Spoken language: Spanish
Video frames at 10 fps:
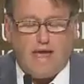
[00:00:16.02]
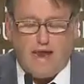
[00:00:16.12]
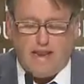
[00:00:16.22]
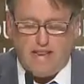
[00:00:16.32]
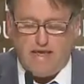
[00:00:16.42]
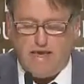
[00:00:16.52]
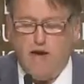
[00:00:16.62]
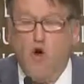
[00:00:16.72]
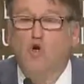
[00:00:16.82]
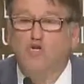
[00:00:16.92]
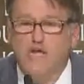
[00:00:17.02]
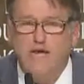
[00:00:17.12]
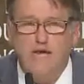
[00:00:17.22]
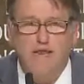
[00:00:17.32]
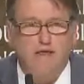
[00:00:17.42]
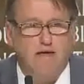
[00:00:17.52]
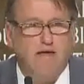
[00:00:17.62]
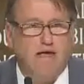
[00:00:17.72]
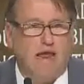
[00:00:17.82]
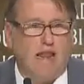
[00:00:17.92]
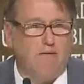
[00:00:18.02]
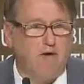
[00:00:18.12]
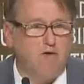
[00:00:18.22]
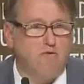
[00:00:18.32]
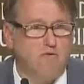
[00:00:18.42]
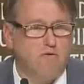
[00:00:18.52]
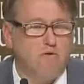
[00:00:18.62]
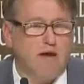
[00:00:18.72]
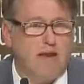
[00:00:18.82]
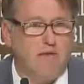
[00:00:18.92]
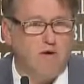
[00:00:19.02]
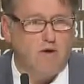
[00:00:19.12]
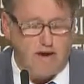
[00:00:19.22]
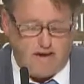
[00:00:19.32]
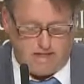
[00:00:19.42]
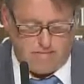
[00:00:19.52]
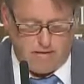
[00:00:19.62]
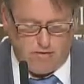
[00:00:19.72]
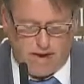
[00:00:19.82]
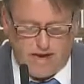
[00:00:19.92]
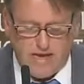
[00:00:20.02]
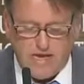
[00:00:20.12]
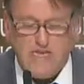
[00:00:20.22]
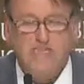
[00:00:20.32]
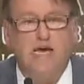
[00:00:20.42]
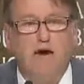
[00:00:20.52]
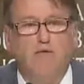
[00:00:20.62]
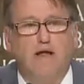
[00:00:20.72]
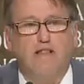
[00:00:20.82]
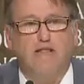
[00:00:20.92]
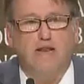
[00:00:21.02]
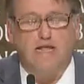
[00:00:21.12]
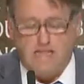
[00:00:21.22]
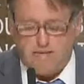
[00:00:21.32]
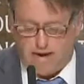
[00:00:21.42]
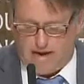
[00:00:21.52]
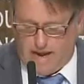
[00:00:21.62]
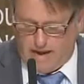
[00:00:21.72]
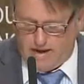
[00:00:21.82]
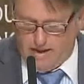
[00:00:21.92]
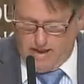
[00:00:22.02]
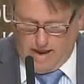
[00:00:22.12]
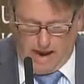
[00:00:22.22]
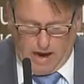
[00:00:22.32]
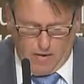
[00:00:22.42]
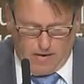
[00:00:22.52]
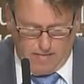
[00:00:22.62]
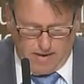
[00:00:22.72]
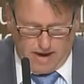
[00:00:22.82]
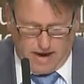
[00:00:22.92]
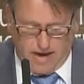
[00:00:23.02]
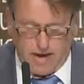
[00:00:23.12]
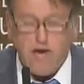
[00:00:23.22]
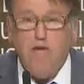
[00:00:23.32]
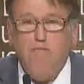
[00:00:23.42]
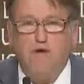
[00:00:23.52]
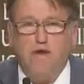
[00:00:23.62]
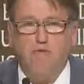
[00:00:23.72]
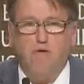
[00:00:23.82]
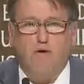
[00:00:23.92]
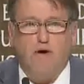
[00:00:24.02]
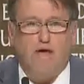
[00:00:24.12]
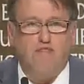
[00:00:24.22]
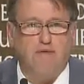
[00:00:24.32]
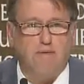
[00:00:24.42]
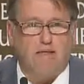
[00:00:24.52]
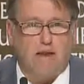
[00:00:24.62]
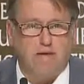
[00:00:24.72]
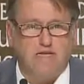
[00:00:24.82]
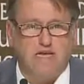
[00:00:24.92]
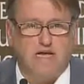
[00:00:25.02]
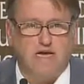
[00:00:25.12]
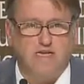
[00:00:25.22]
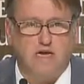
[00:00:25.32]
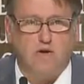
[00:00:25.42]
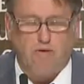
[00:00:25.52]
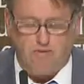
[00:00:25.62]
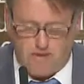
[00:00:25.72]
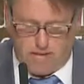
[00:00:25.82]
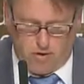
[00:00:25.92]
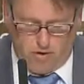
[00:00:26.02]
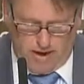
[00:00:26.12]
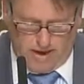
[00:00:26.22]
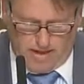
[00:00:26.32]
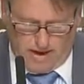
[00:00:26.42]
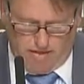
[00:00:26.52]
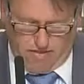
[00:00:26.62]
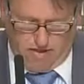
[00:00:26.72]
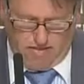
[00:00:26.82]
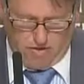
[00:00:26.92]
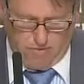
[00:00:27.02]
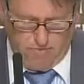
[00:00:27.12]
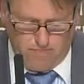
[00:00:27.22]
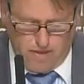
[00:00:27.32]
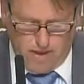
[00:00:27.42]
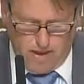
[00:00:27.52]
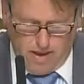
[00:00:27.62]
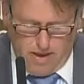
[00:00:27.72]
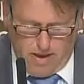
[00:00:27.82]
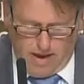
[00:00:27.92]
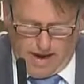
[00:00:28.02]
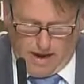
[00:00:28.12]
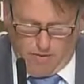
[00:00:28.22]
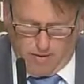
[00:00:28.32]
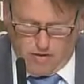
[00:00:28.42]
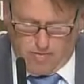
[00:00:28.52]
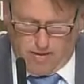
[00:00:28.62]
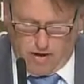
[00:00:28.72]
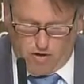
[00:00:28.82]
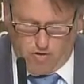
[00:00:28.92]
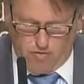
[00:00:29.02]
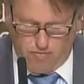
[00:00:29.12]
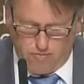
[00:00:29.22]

el de conseguir que el avión, el avión en Extremadura, sea una alternativa real a la hora de viajar, ponemos encima de la mesa y así lo anunciamos esta licitación. El aeropuerto de Badajoz